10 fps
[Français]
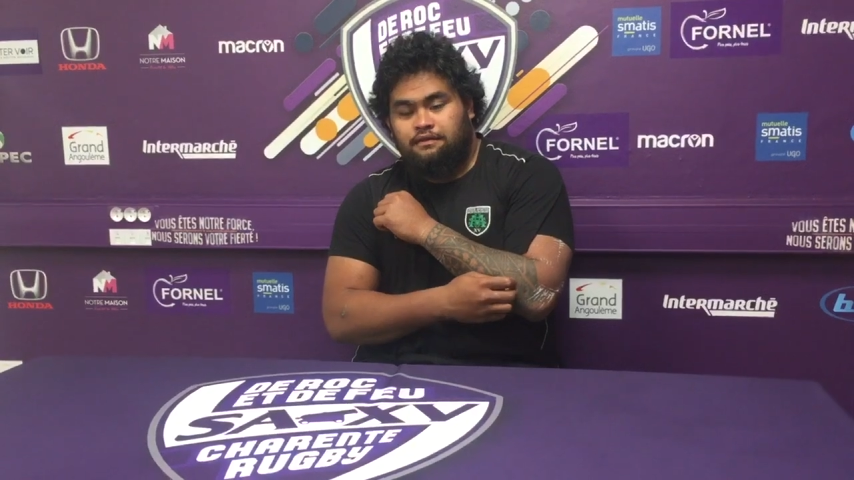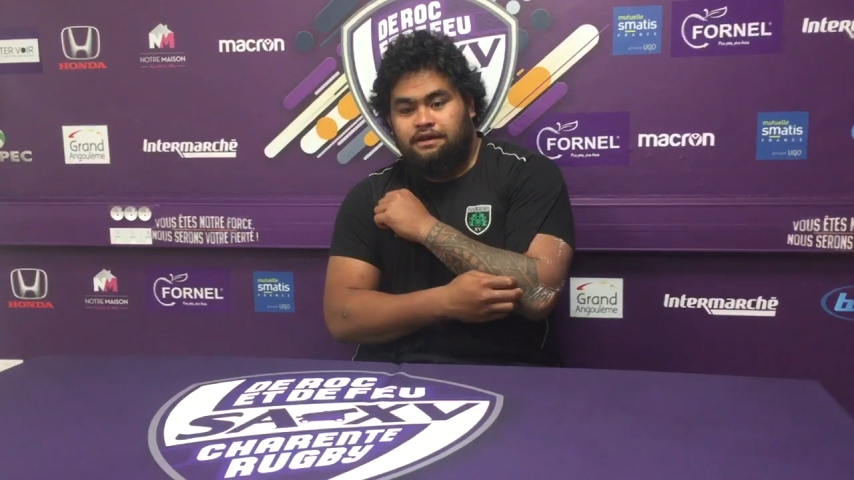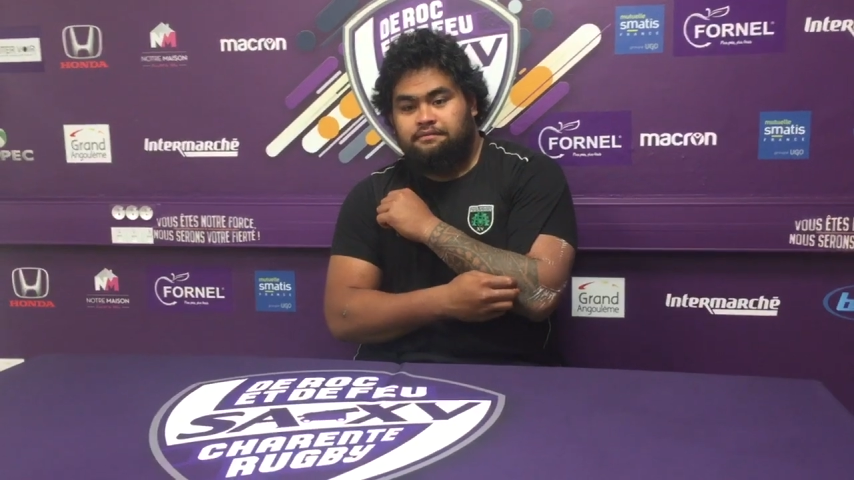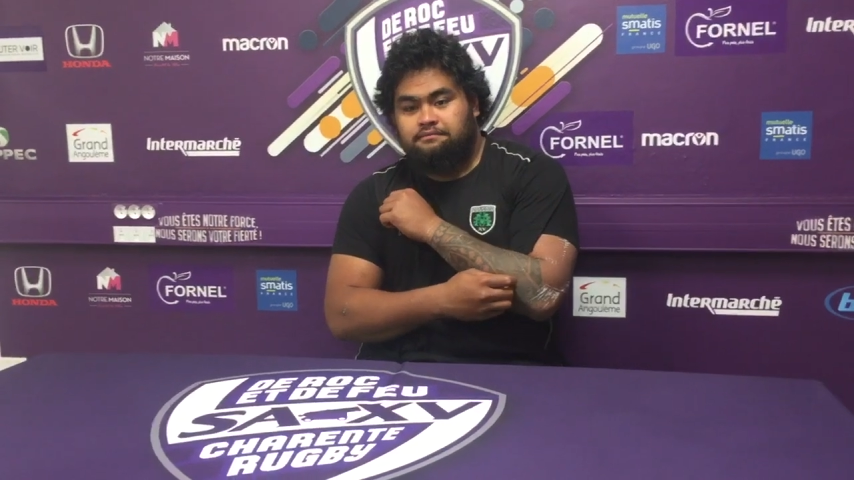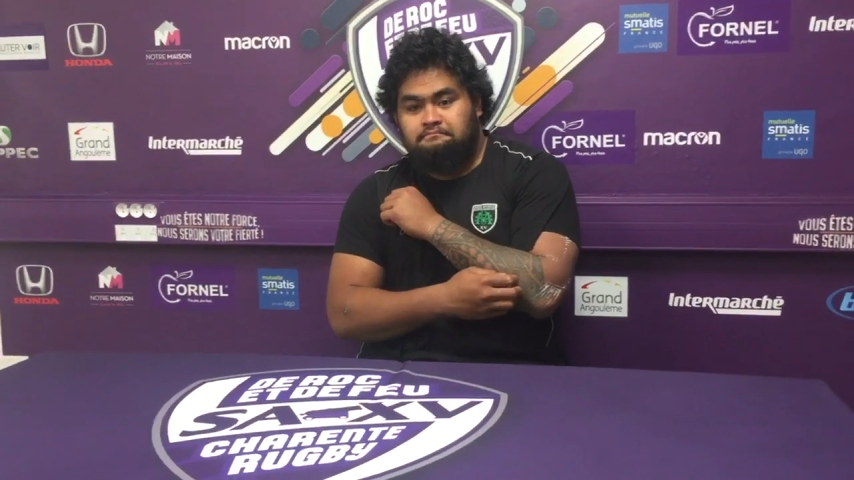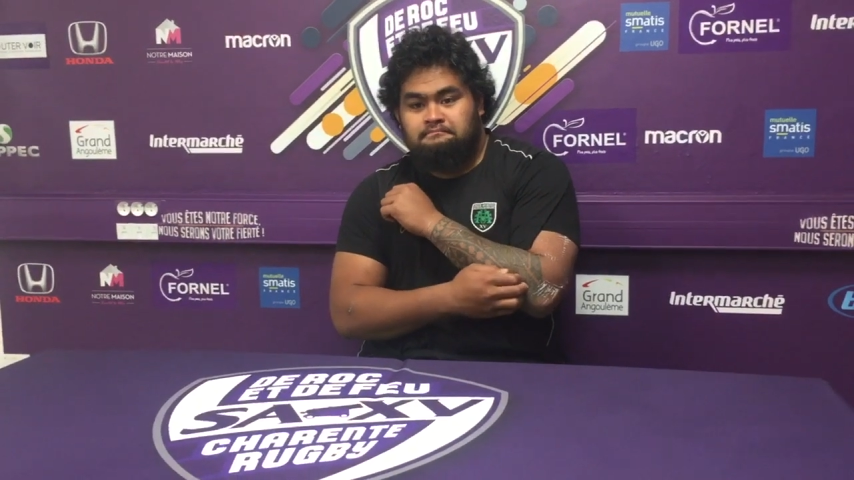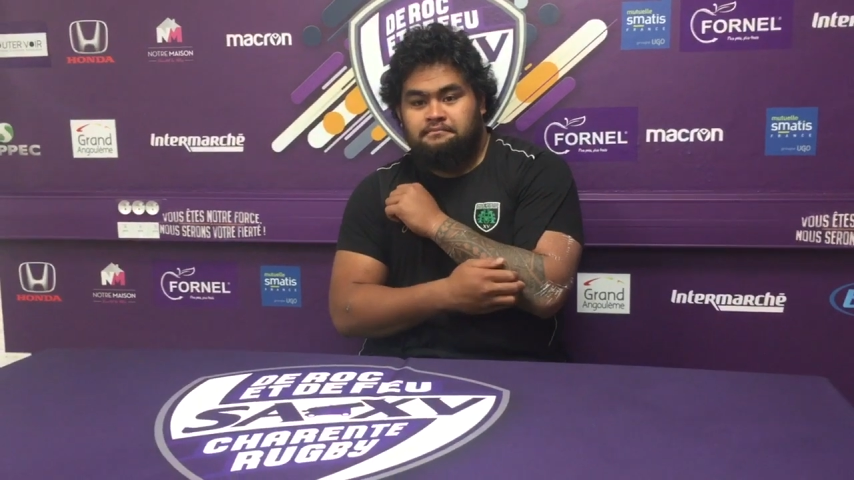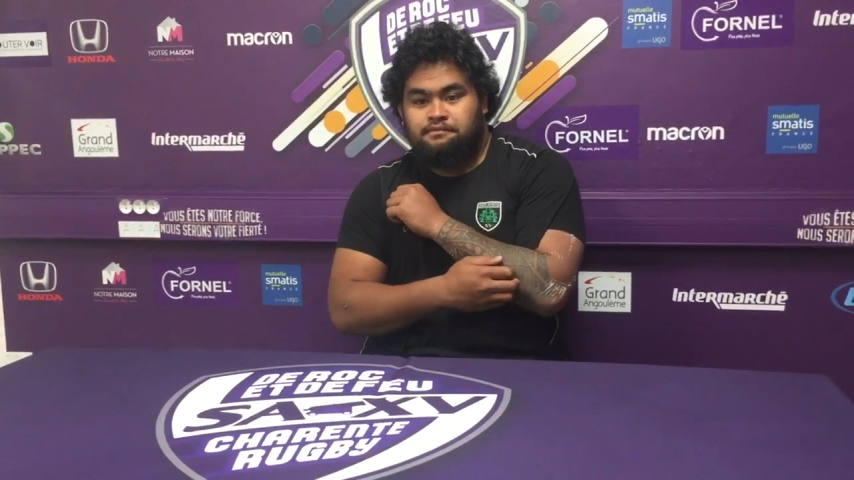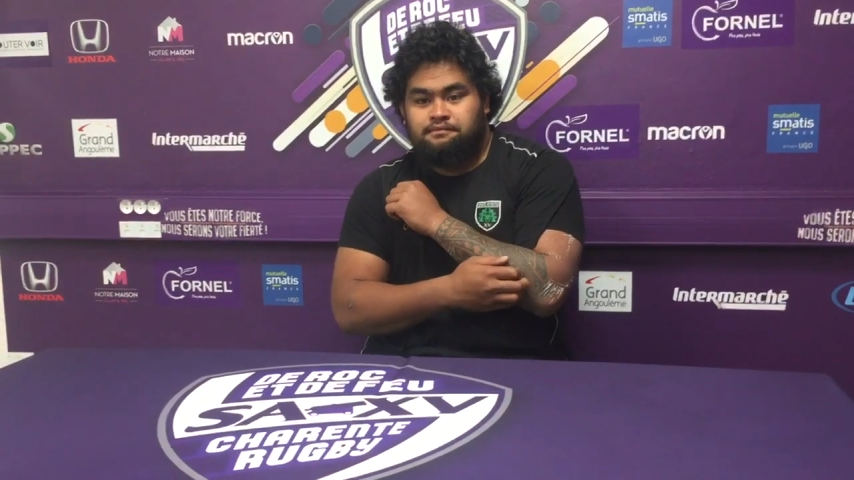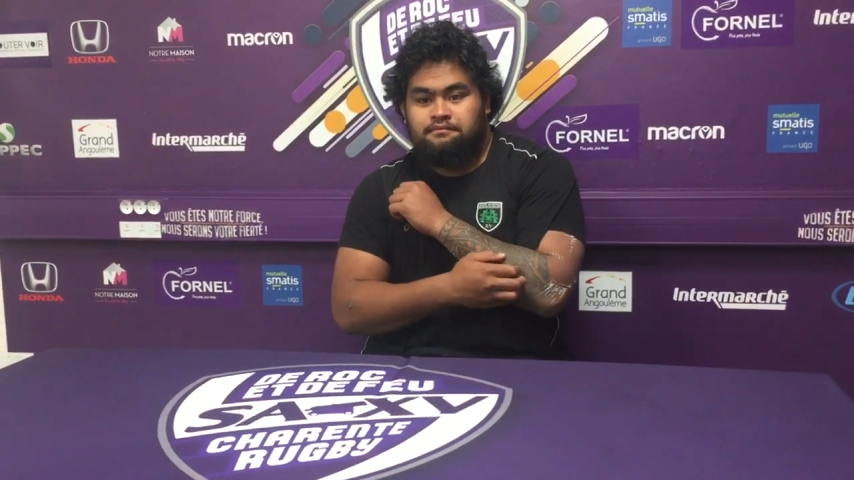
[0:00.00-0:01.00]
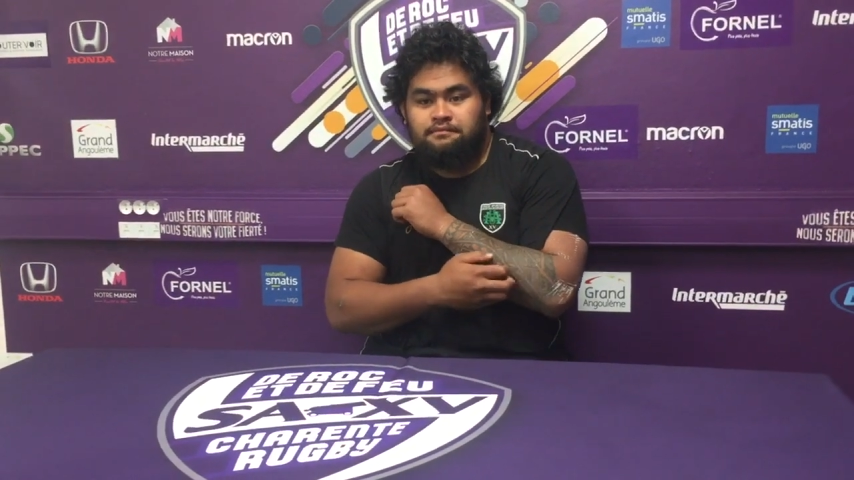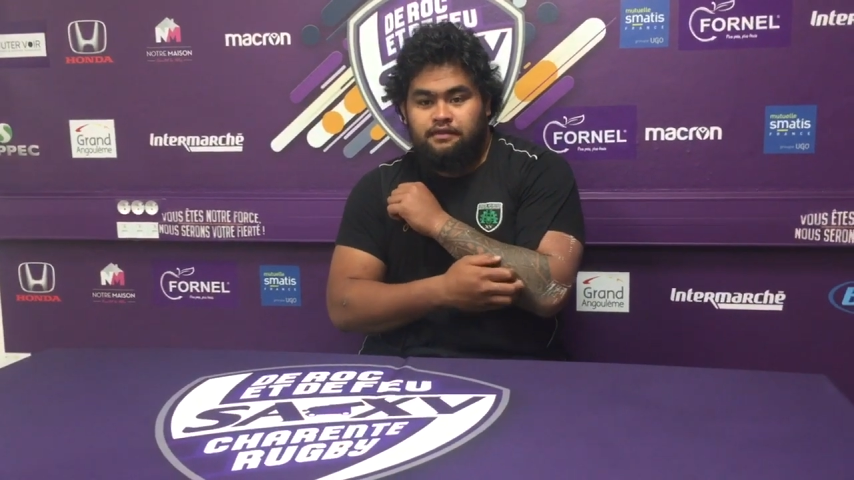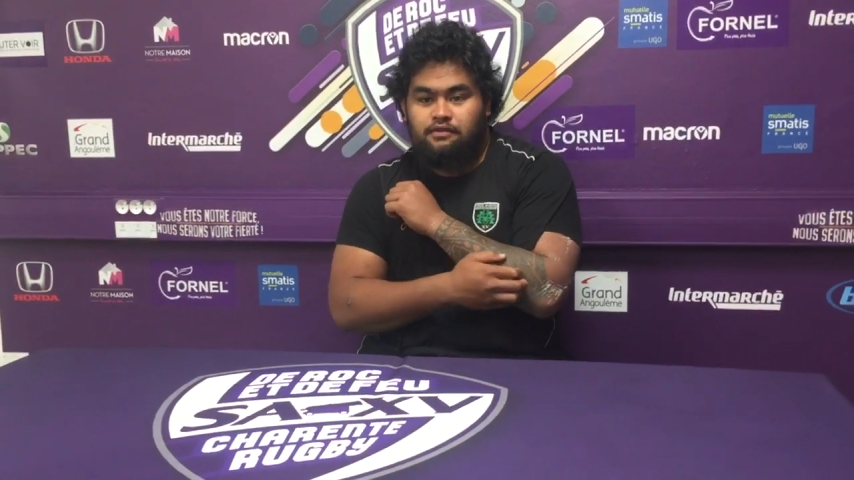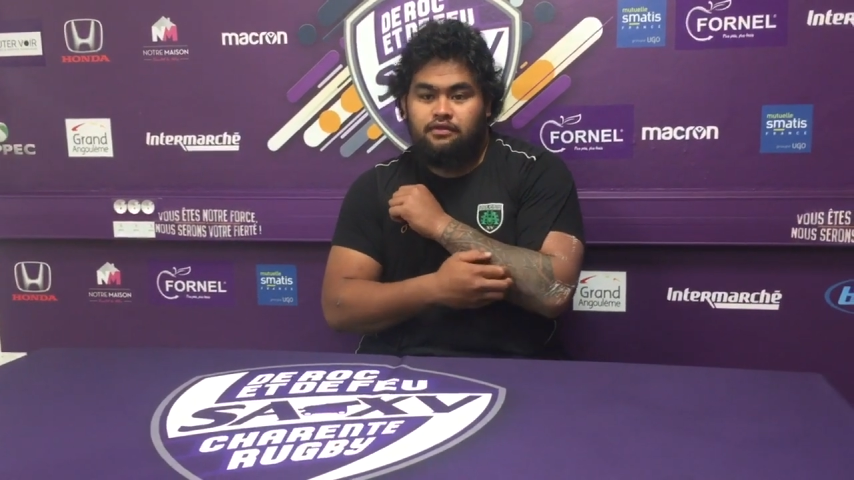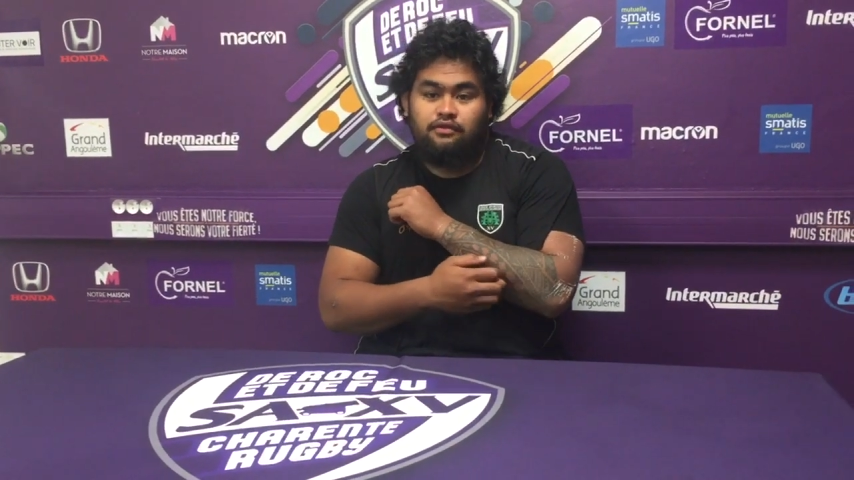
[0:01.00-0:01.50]
Ouais.
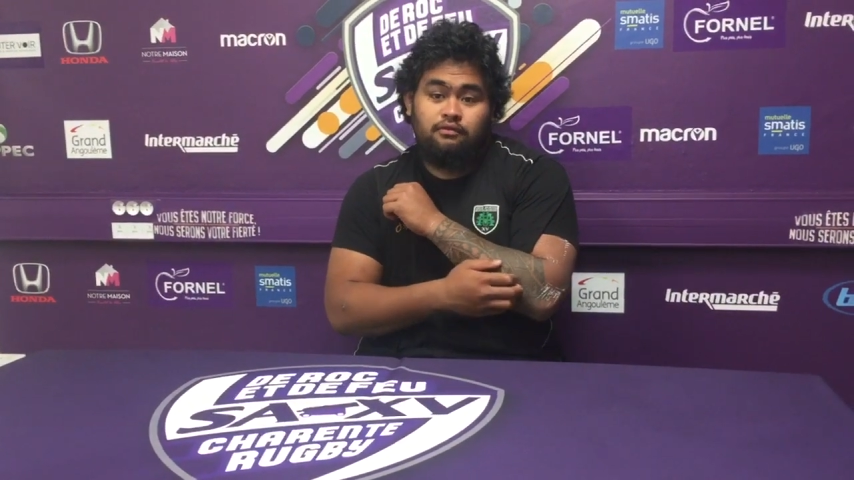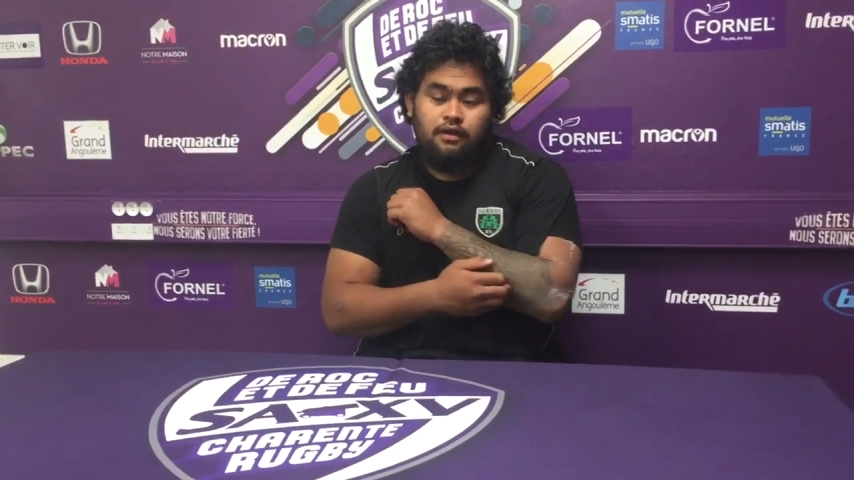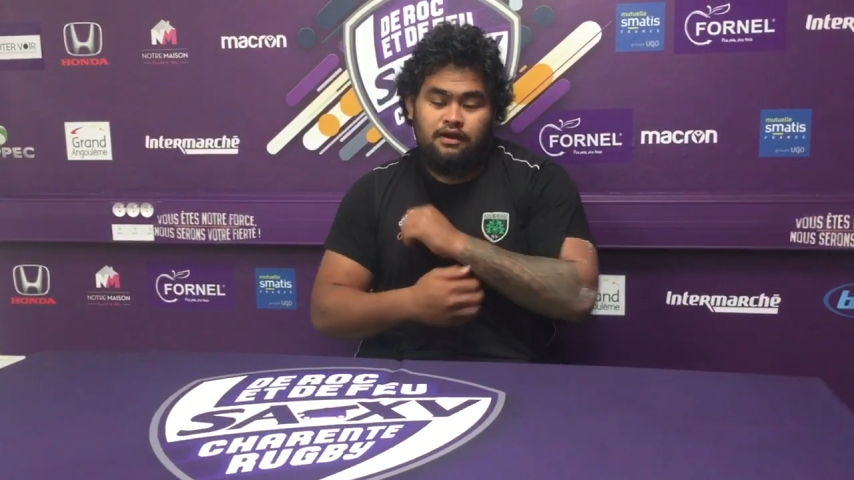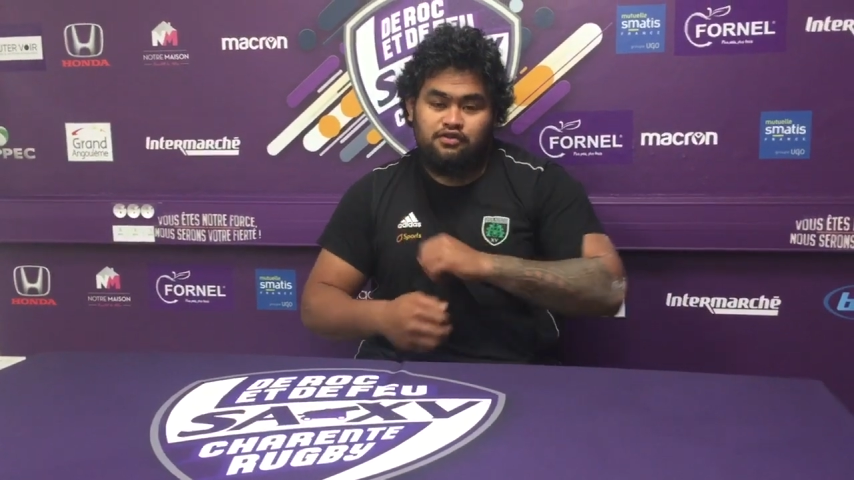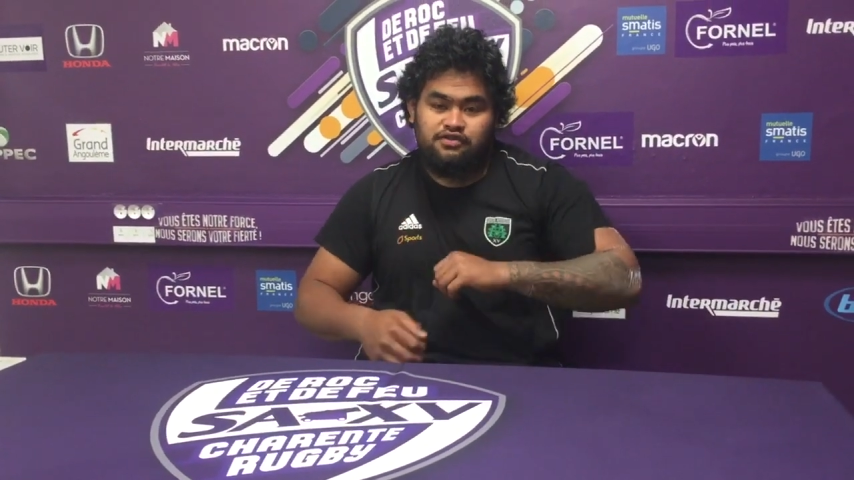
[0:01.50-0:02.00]
Bah,